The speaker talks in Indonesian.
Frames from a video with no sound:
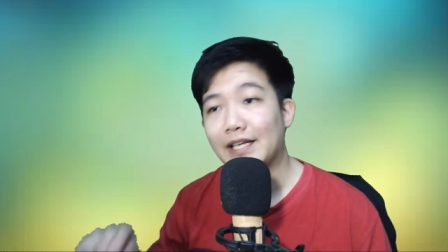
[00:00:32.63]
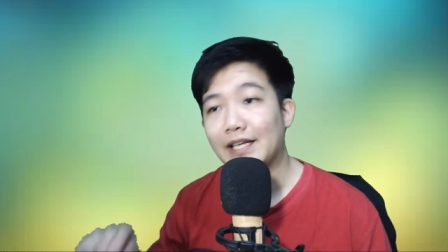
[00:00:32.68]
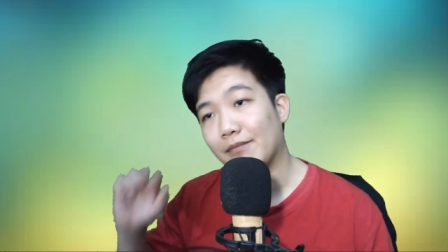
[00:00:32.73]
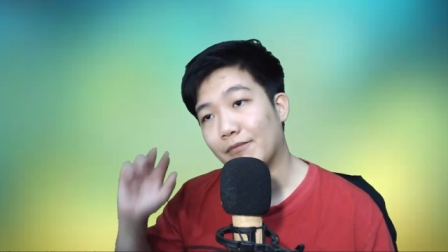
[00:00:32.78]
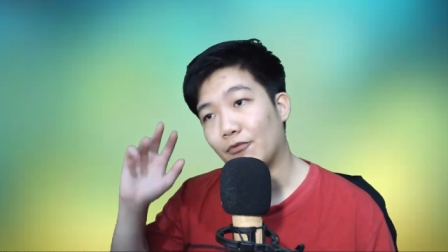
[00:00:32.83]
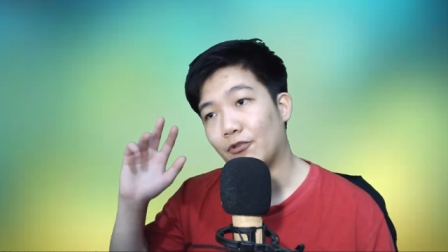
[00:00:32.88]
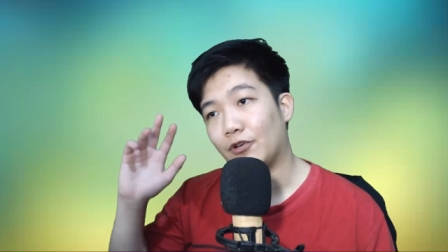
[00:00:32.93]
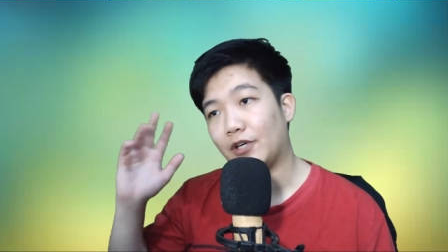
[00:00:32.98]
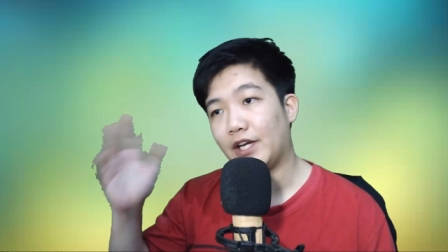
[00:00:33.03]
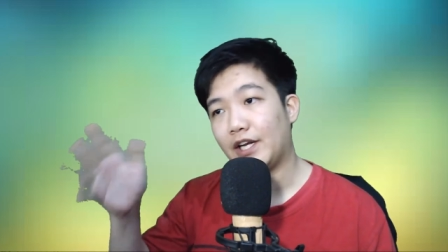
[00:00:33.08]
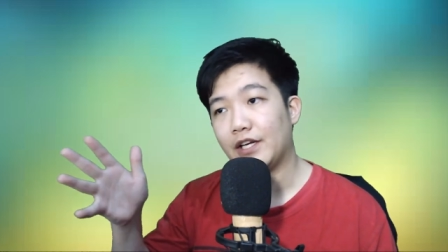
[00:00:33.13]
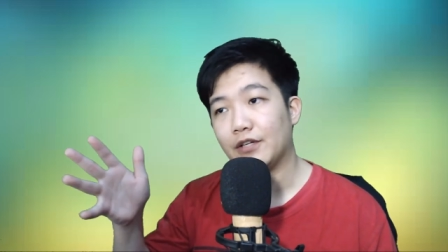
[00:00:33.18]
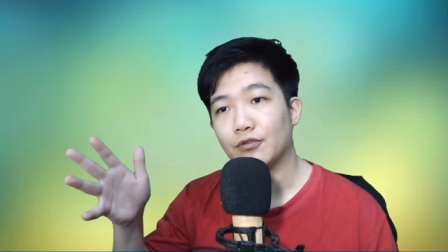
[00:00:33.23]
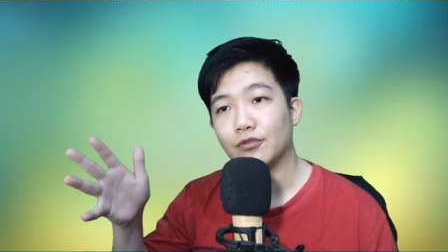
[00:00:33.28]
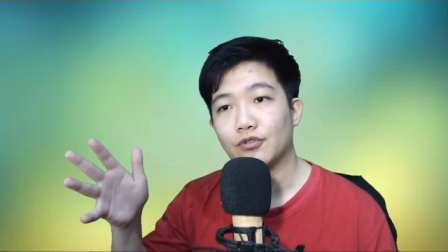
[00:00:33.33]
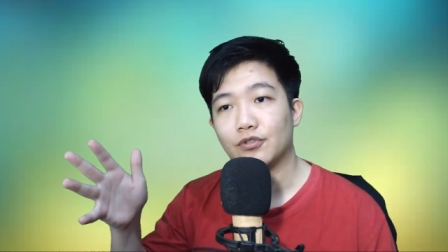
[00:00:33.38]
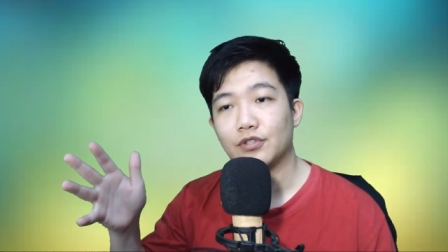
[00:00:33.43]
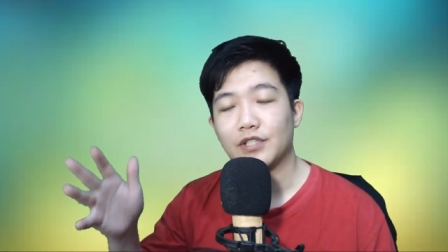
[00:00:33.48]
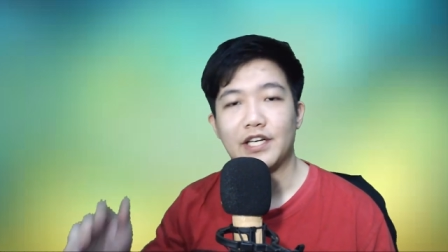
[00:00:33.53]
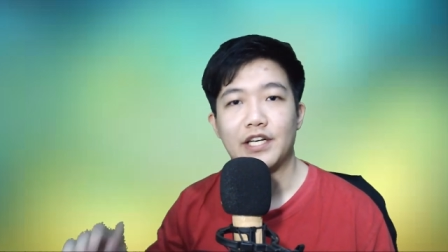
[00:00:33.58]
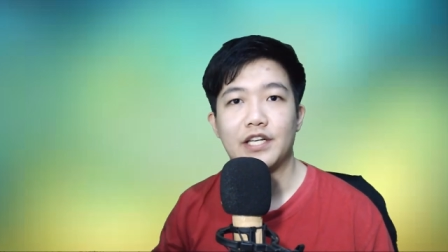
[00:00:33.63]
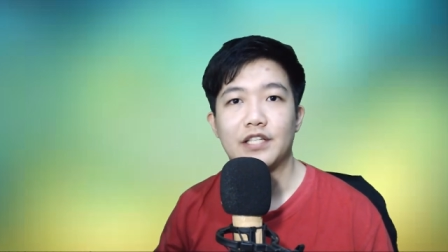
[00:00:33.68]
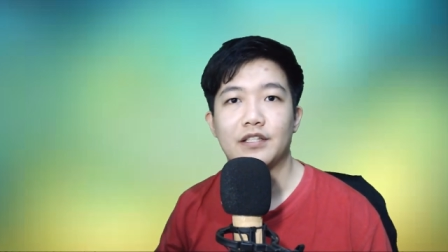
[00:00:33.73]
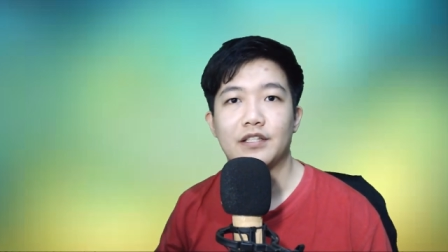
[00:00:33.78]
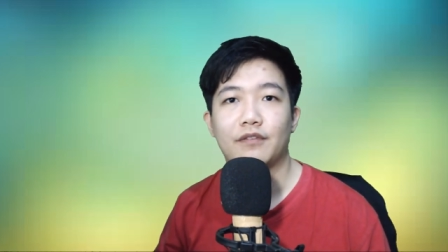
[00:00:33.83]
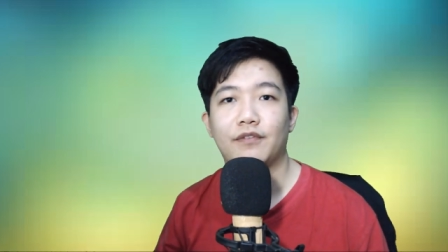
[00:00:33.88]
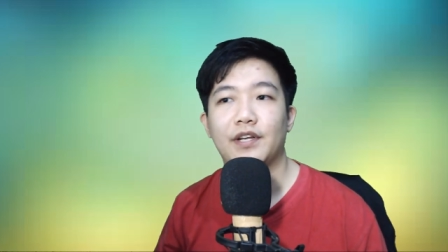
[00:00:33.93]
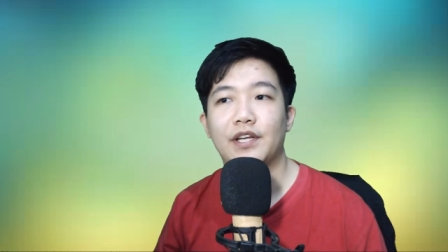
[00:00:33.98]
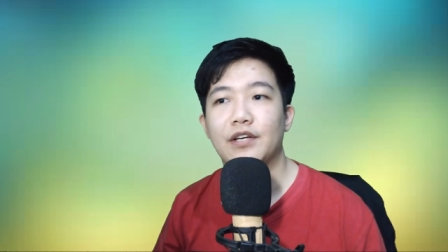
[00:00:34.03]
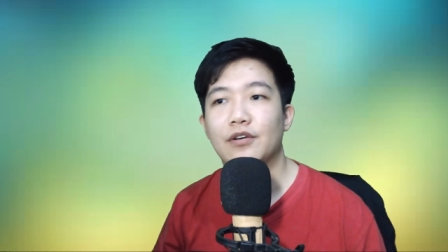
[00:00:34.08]
game online yang khususnya di
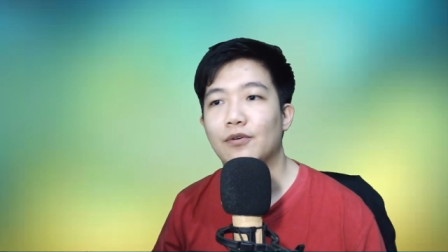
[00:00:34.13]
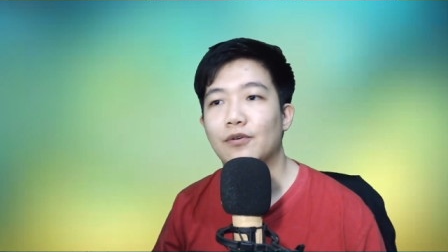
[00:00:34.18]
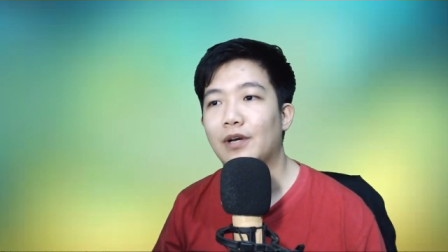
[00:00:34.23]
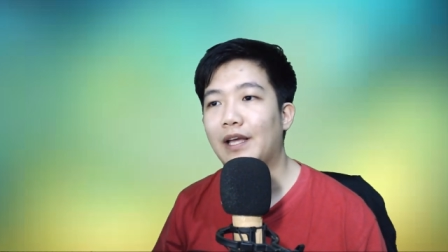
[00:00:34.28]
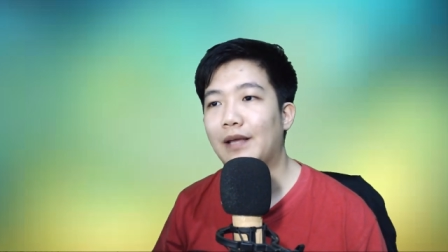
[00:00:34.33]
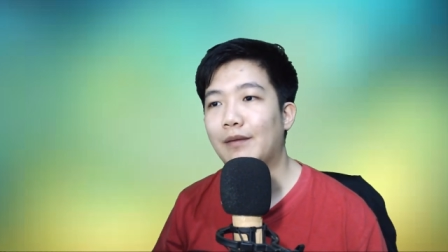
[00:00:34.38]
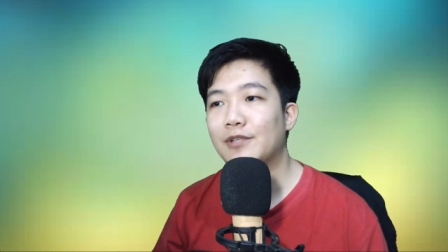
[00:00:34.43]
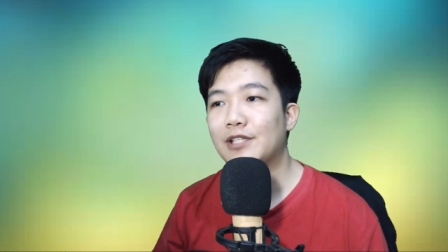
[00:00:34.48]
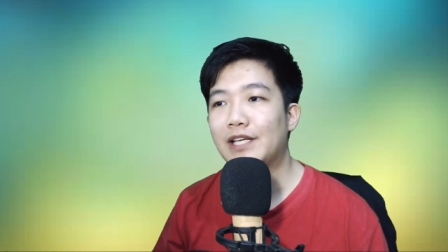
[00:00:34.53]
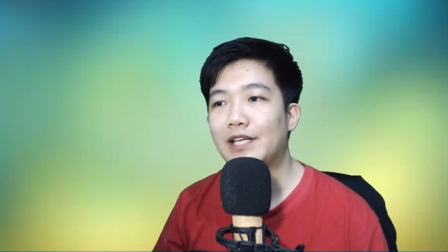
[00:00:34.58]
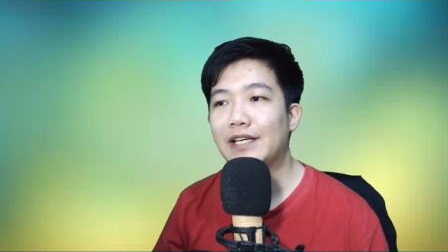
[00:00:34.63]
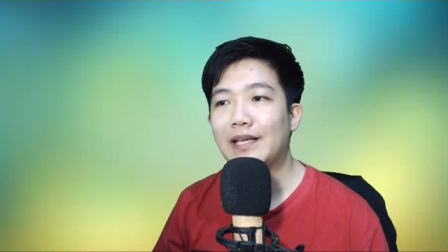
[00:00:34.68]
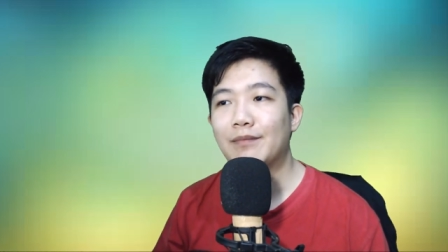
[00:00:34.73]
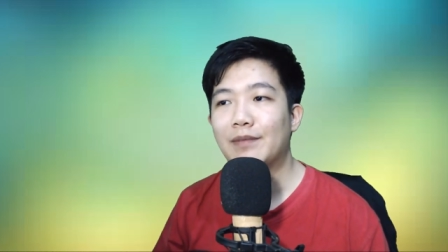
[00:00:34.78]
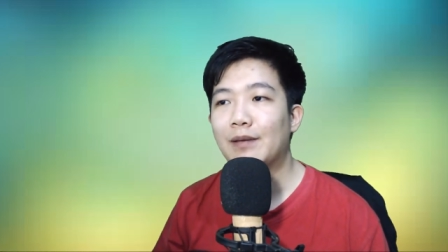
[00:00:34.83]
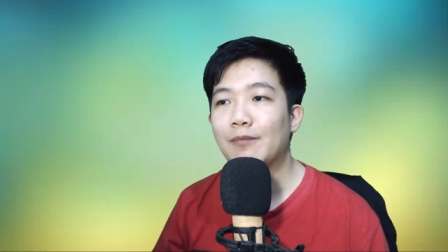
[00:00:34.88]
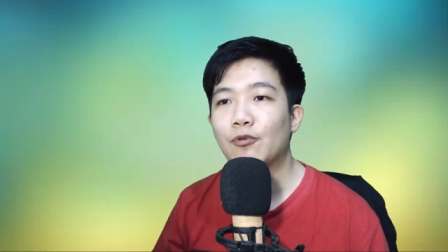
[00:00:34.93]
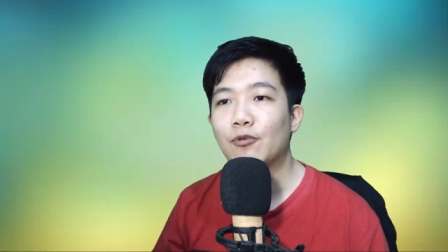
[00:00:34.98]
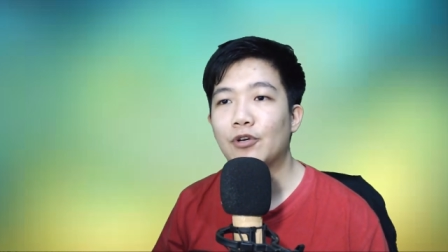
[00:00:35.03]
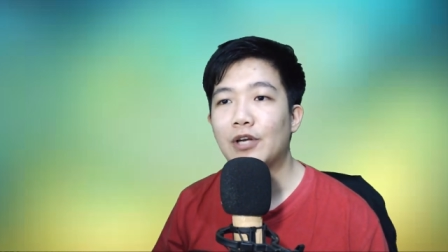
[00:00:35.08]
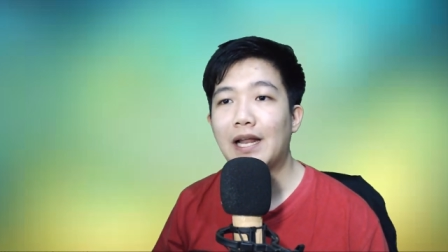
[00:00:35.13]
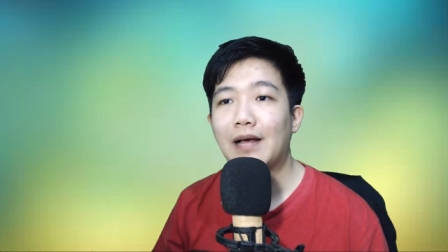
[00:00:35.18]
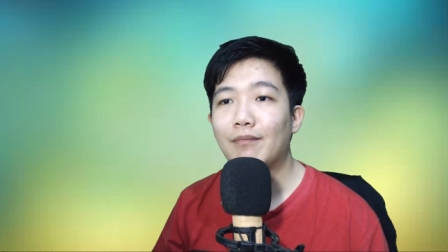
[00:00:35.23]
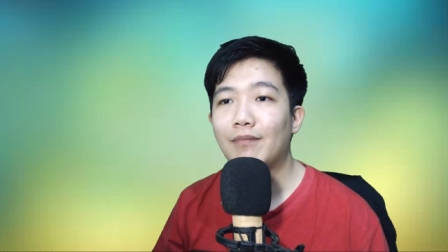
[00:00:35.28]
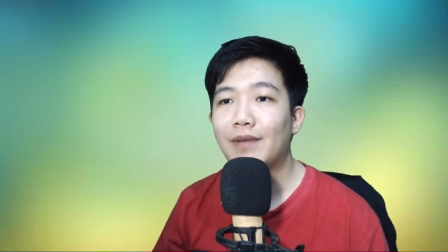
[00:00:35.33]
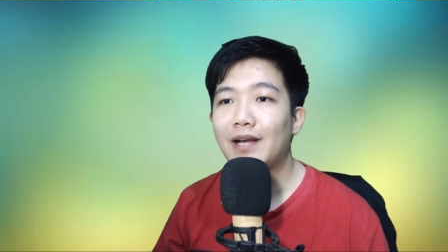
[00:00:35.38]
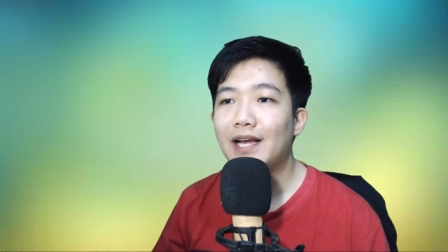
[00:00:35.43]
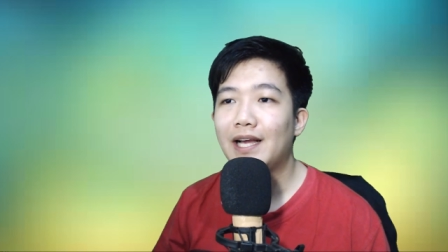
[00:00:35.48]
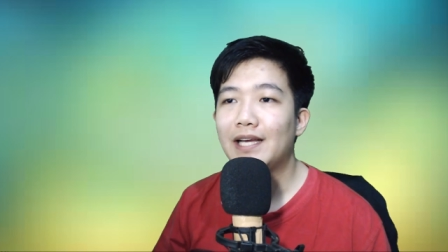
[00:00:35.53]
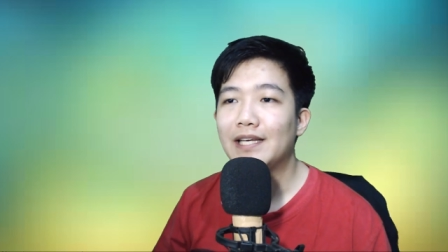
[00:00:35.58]
server Indo kayak misalnya game-game yang udah
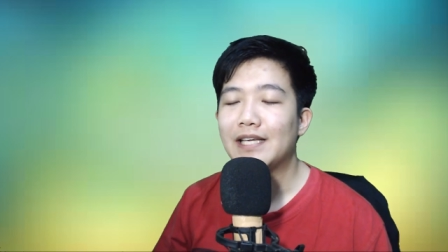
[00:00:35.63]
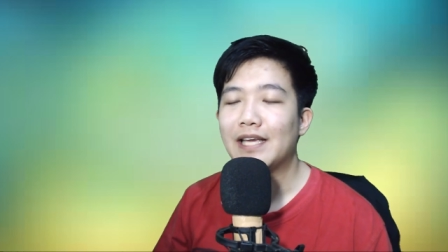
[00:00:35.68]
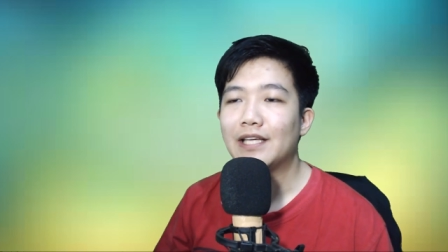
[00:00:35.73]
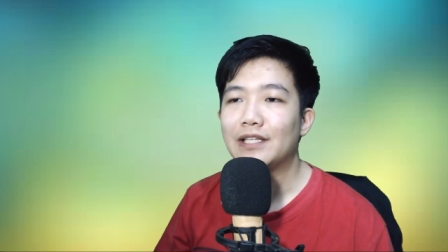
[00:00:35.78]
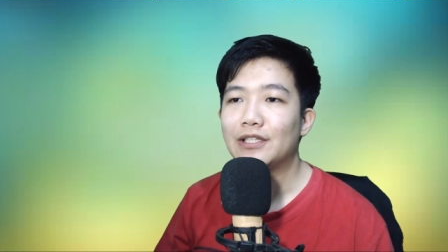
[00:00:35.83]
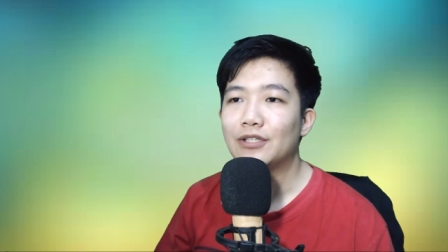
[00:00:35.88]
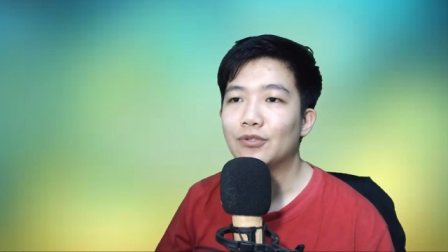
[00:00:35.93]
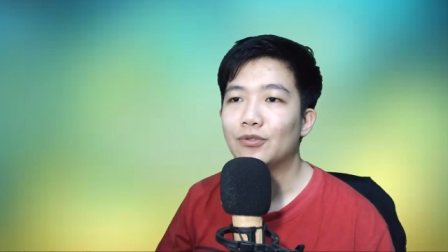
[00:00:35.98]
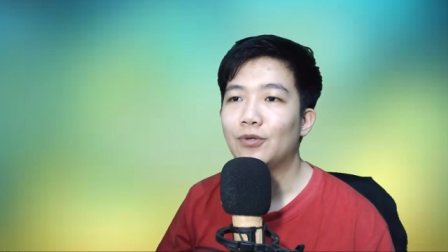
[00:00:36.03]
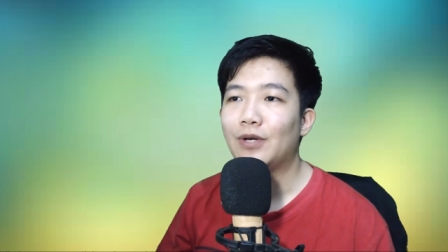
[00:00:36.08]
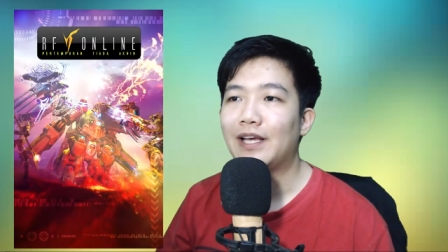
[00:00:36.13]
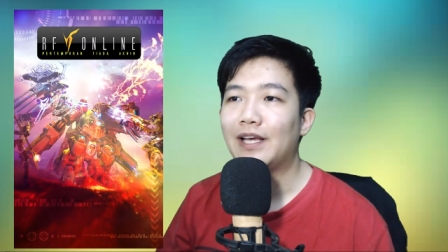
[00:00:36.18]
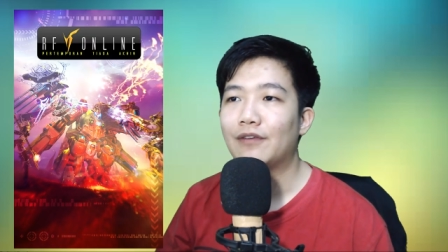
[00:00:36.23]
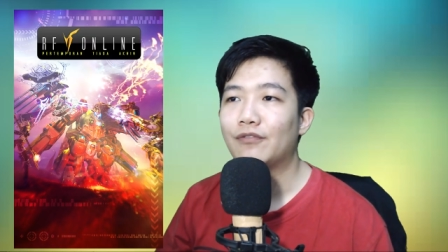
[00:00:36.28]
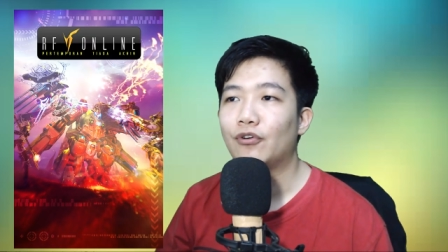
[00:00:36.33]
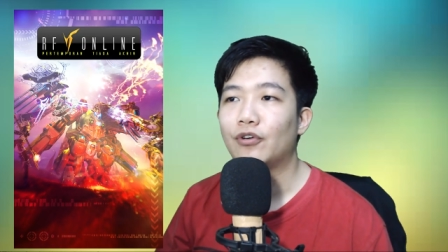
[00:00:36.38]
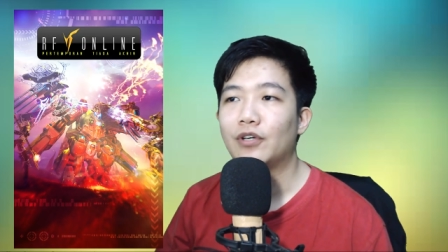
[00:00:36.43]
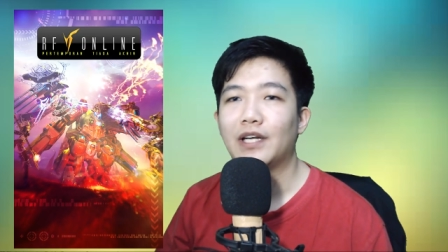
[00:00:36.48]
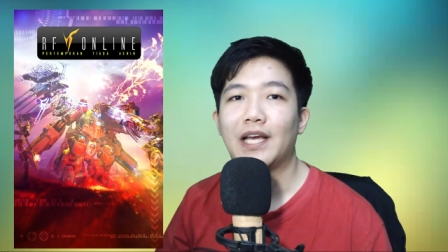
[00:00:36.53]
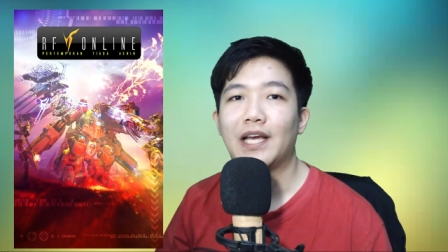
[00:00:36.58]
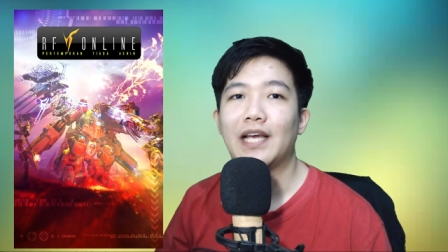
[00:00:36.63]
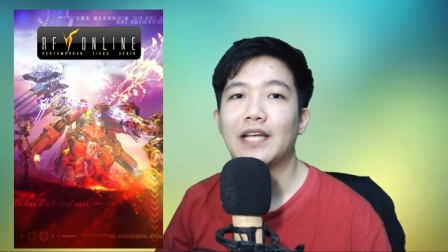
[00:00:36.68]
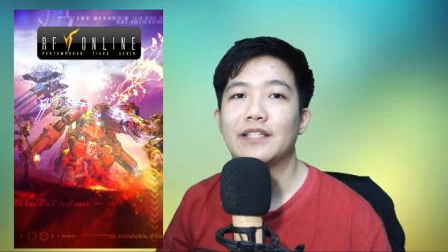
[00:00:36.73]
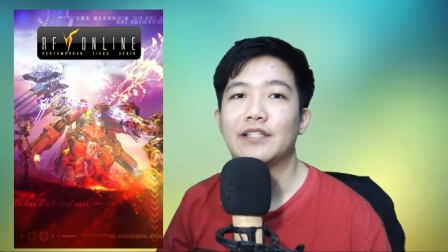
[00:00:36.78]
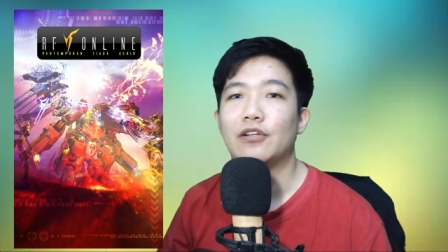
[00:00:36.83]
lama yaitu RF Online,